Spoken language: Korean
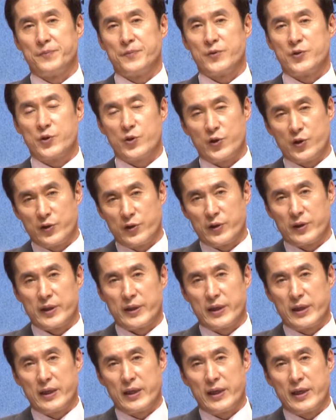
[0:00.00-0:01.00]

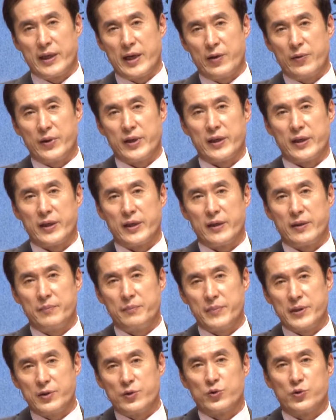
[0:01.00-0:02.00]
출애기 레위기,
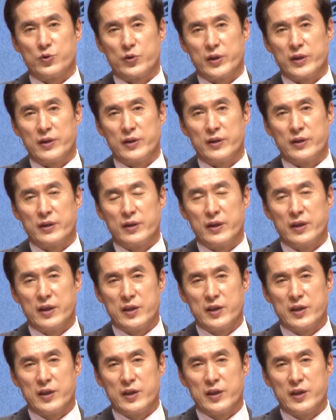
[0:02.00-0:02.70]
민수기,